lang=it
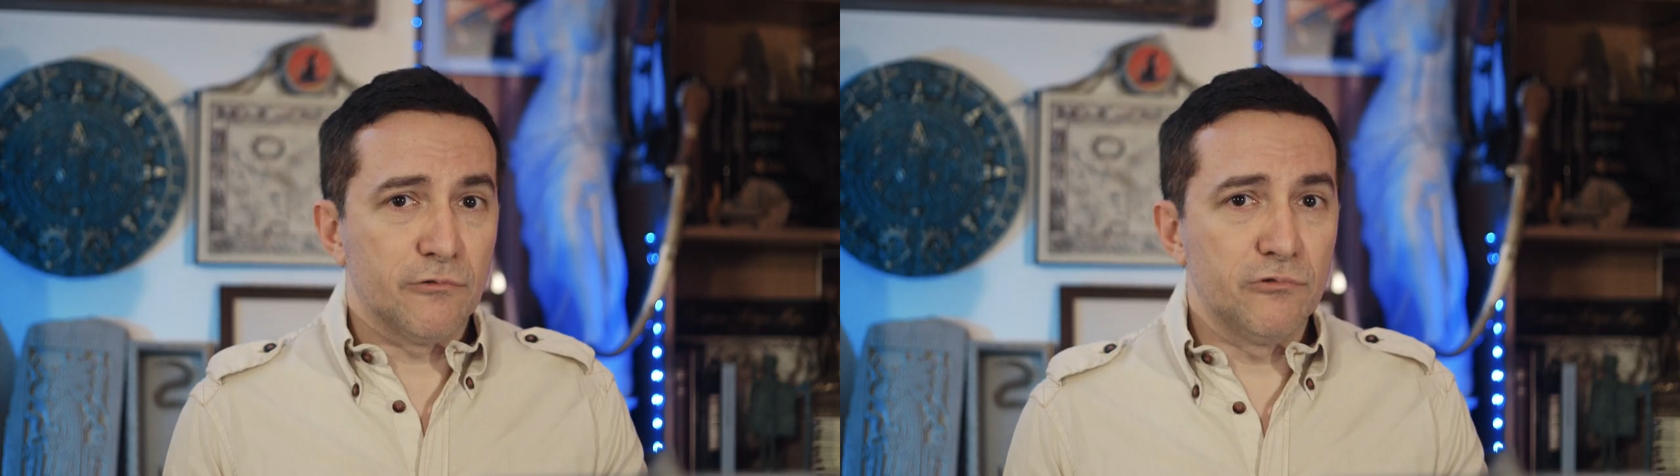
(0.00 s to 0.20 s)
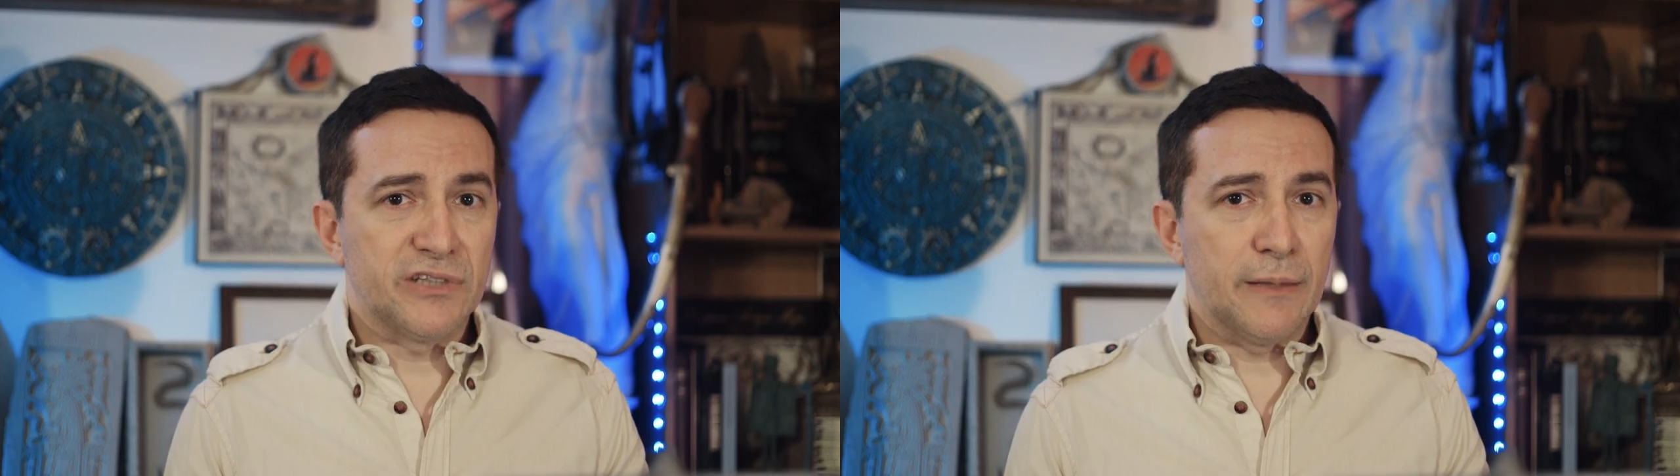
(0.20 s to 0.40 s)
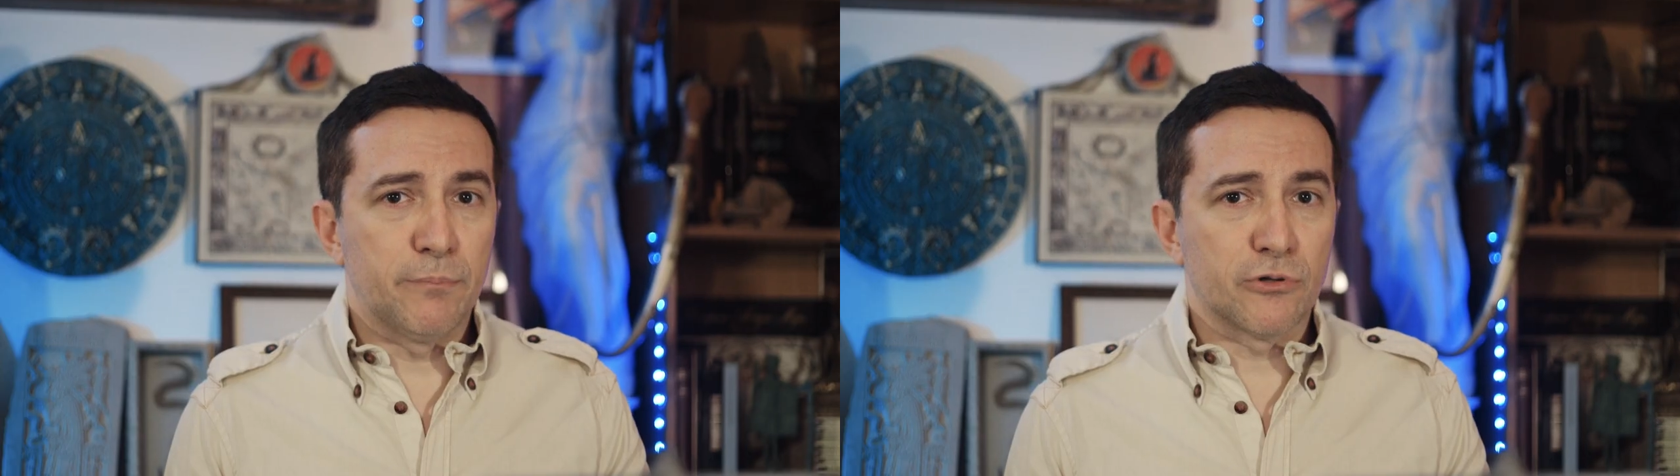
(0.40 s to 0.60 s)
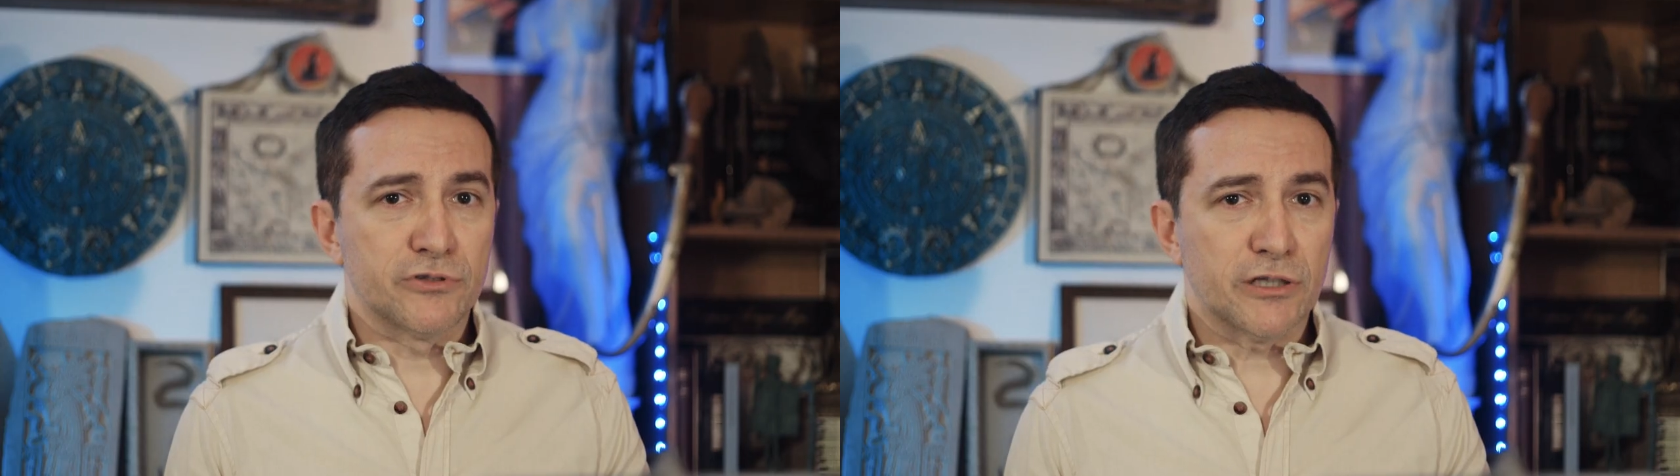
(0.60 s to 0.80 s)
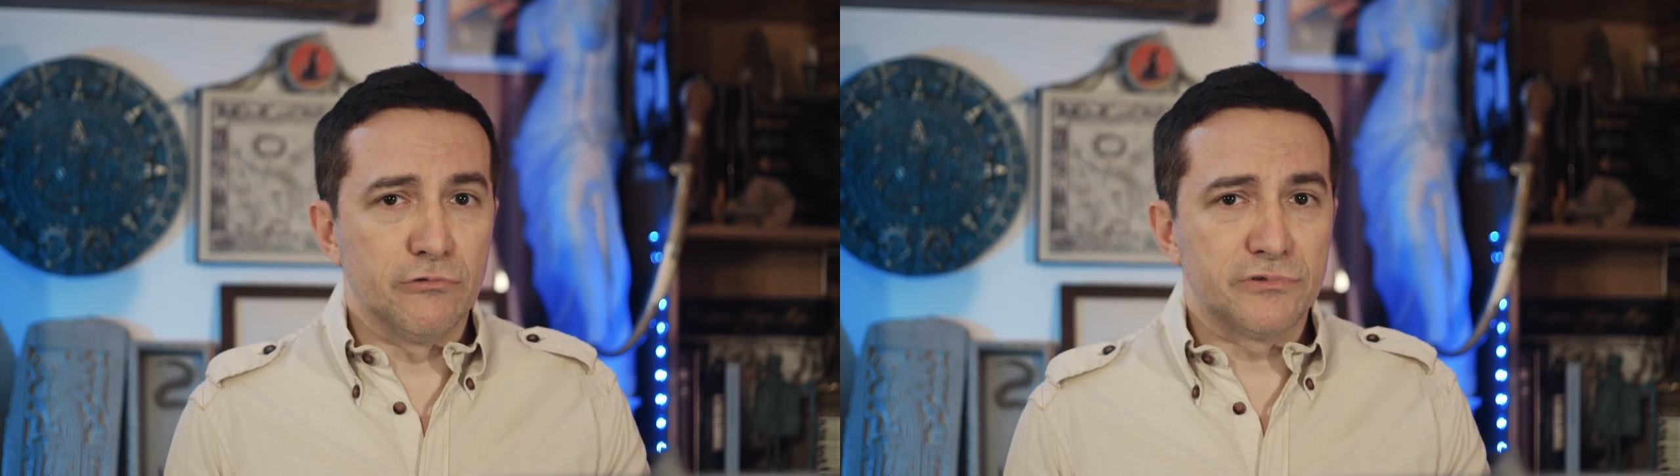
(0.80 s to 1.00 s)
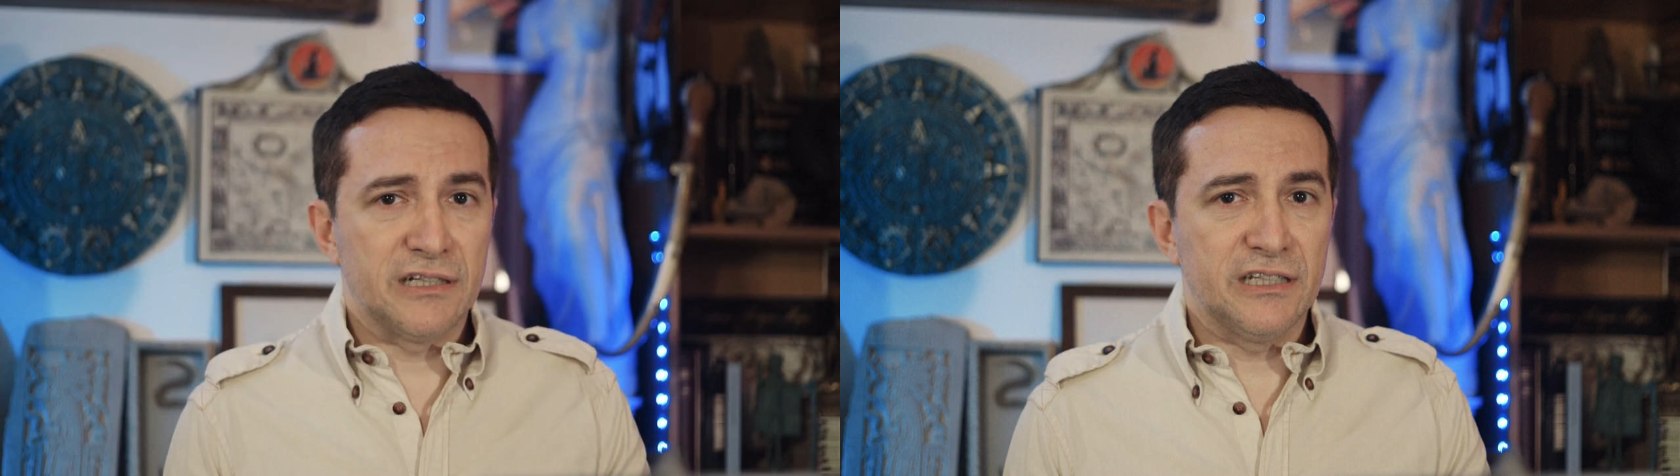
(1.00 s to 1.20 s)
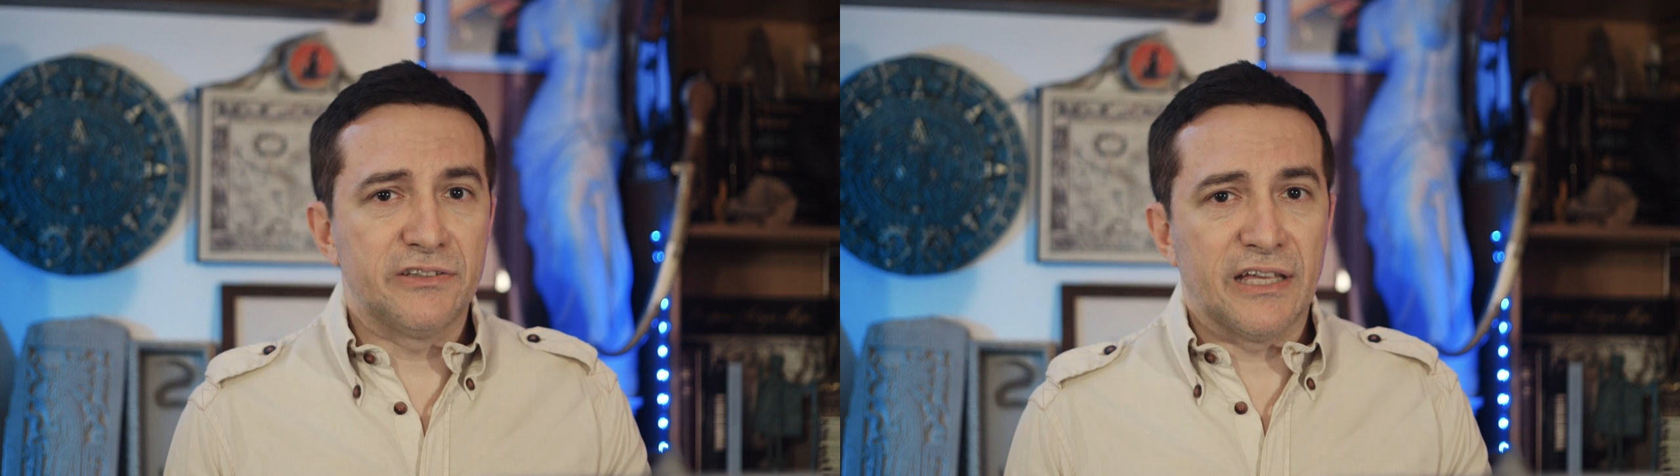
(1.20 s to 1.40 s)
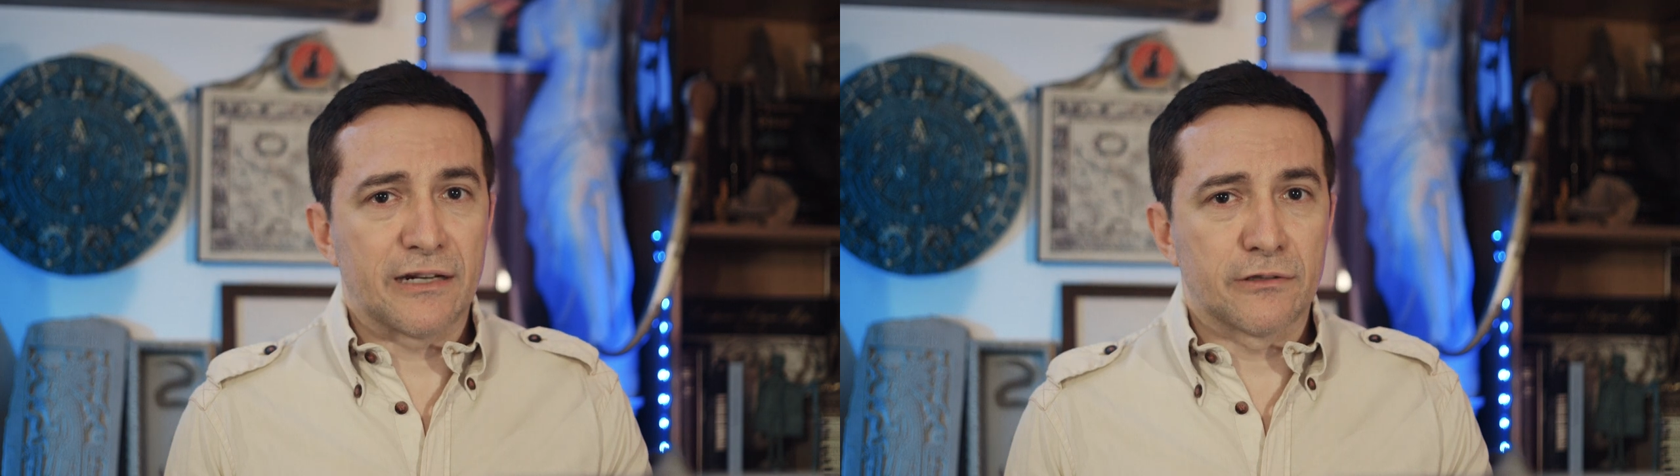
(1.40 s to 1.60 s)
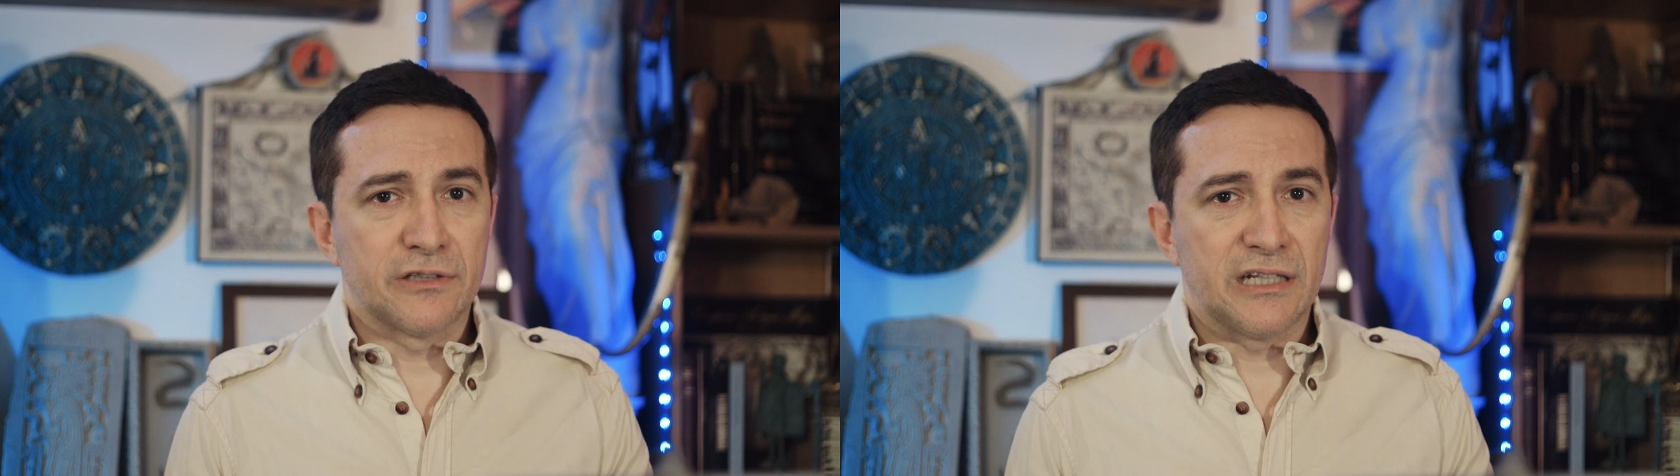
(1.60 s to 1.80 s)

un tempo contenute all'interno